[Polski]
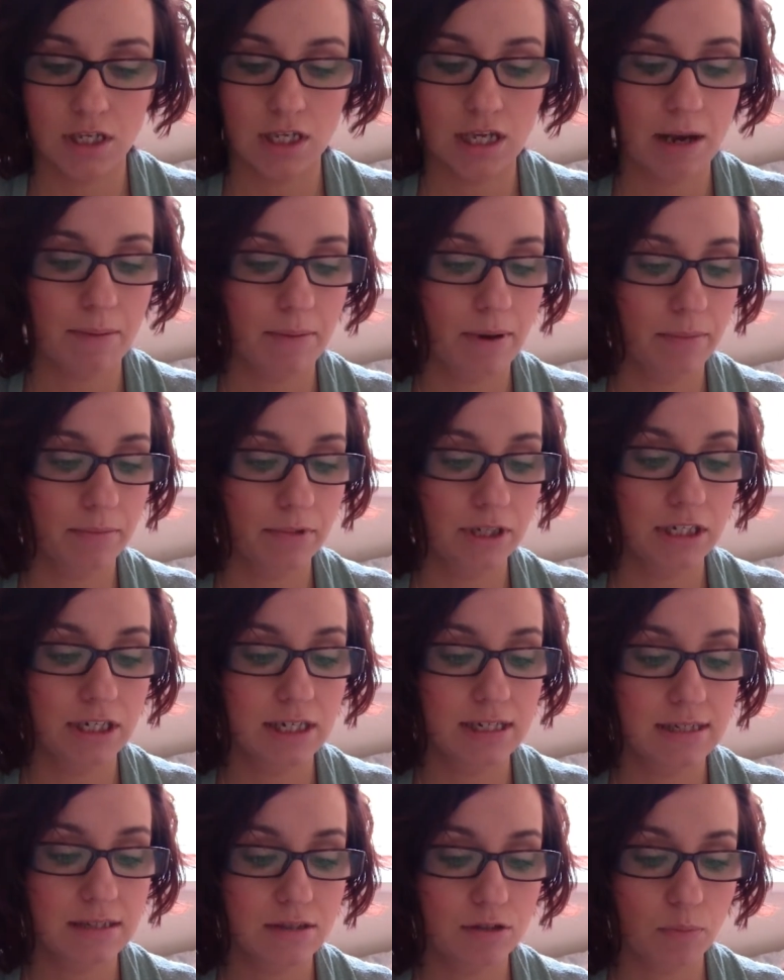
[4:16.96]
Ja mam i
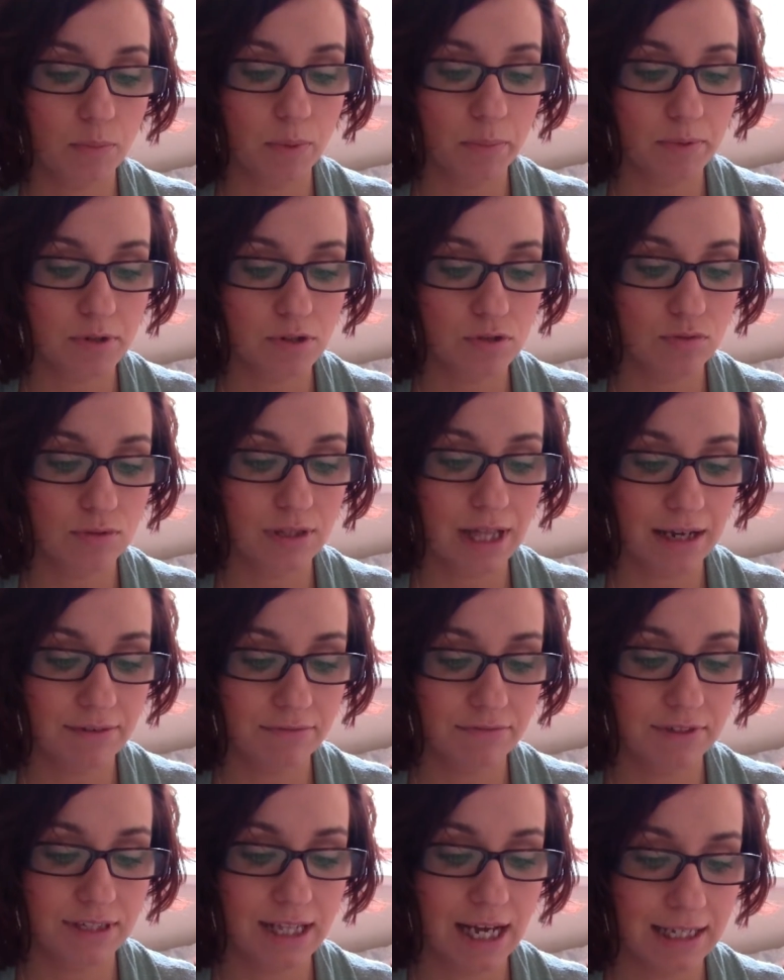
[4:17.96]
jest to po prostu
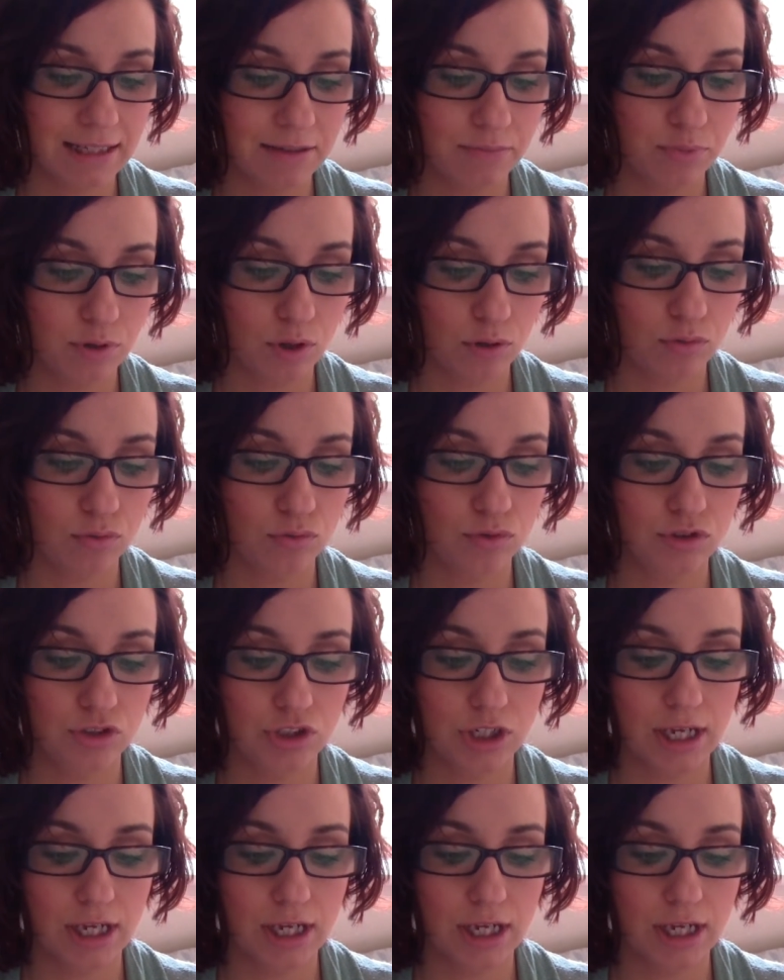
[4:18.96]
tak wydajny produkt,